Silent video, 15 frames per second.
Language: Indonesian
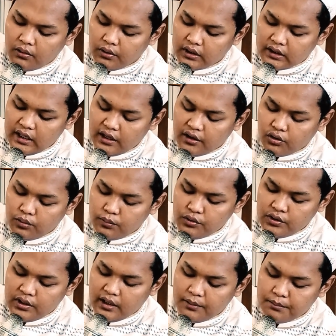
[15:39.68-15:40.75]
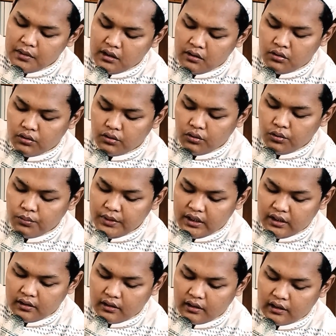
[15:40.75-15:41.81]
Watahkumu dan
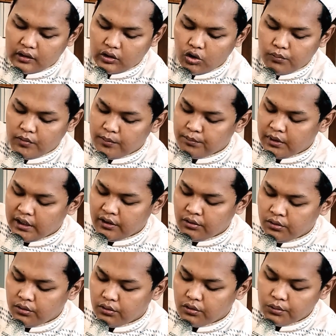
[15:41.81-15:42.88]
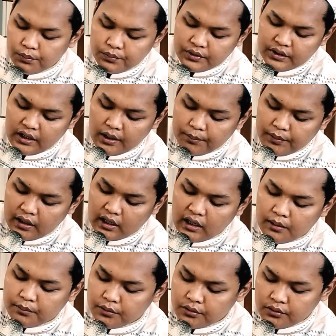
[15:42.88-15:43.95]
menghukumi atau memberi hukum siapa
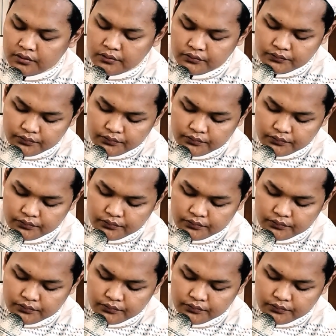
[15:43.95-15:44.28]
kamu?